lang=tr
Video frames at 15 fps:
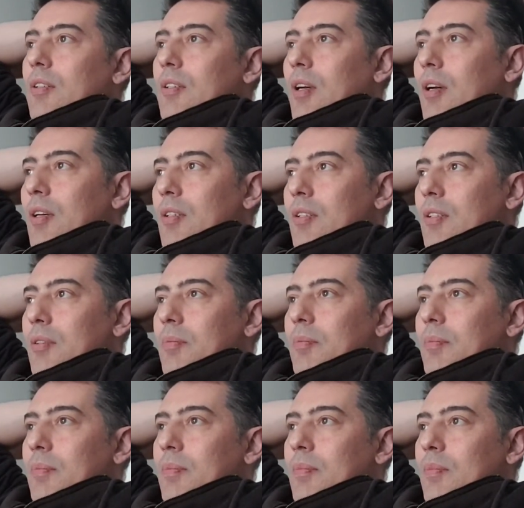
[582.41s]
yani
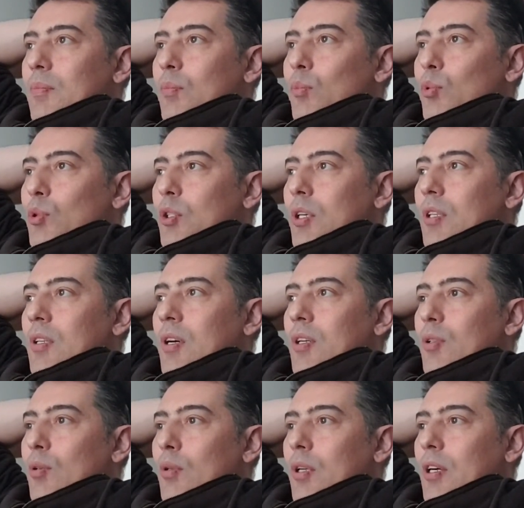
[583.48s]
bu
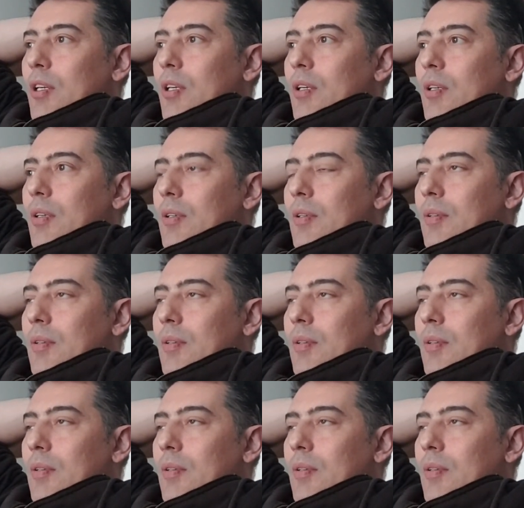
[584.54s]
senaryolar